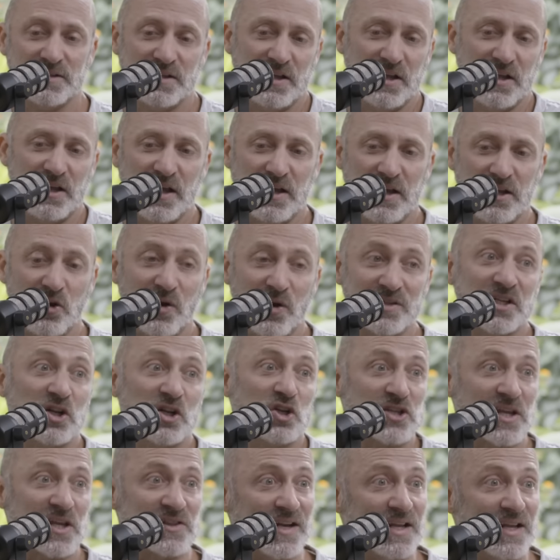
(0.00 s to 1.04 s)
Eh, lo hacen
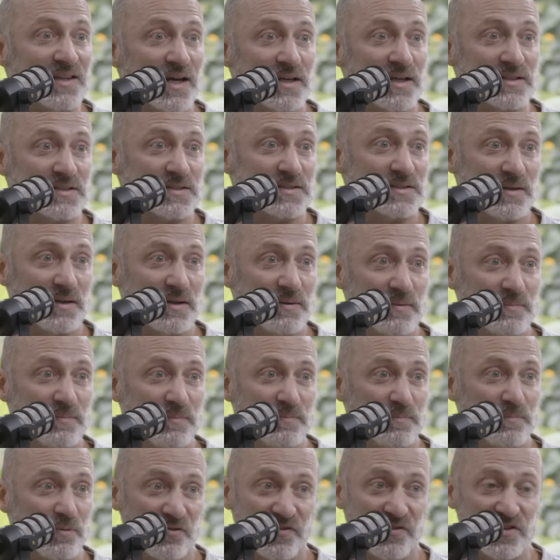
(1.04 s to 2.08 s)
los atletas
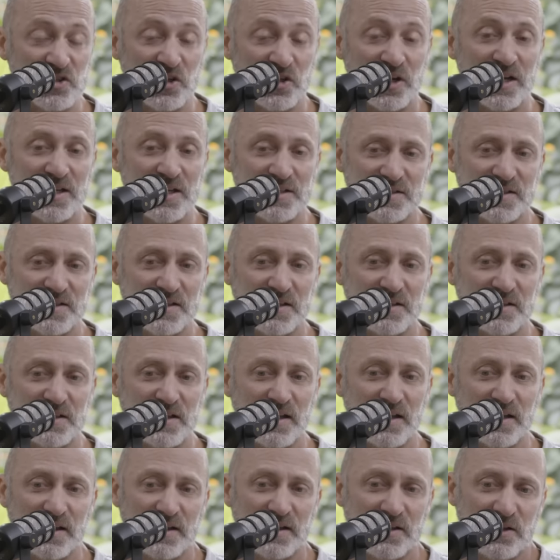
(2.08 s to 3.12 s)
profesionales y
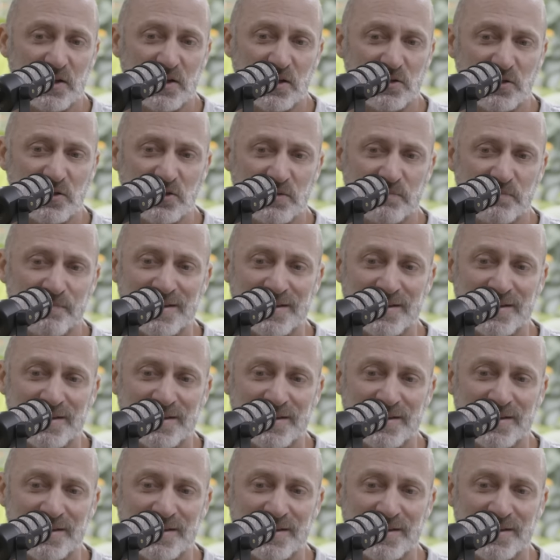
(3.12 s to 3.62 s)
eh,